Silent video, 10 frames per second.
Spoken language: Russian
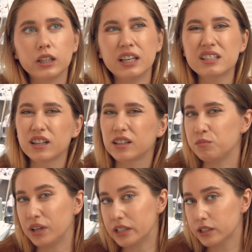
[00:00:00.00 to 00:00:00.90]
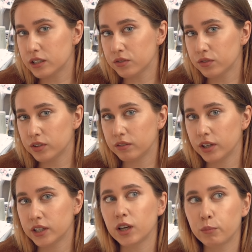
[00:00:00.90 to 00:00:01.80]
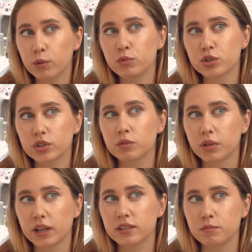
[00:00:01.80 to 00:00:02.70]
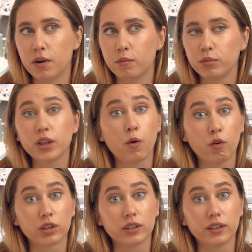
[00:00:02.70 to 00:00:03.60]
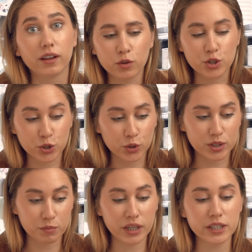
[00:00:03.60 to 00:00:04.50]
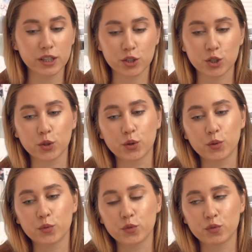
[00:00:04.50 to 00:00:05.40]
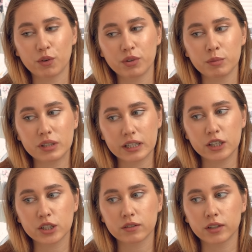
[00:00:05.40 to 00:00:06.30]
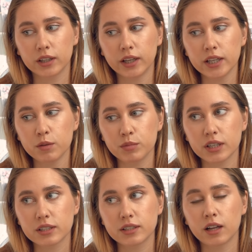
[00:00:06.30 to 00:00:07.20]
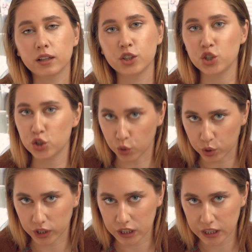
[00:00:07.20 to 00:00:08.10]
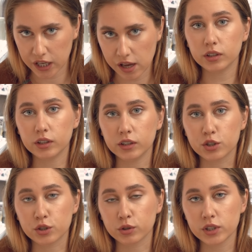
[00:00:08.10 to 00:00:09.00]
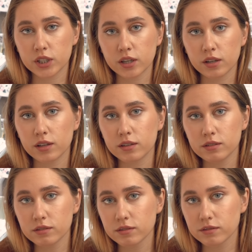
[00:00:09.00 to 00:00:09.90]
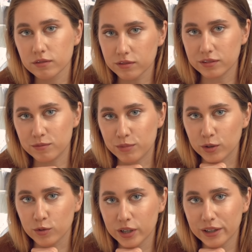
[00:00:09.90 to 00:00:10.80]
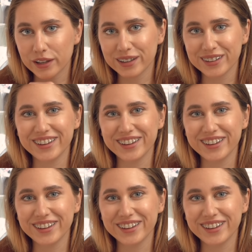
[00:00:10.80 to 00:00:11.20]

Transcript: несколько месяцев, наверное. Я помню, что это была зима, было холодно. Но что я заметила, что во время циклического голодания мне стало еще холоднее. И что я сделала? Погуглила.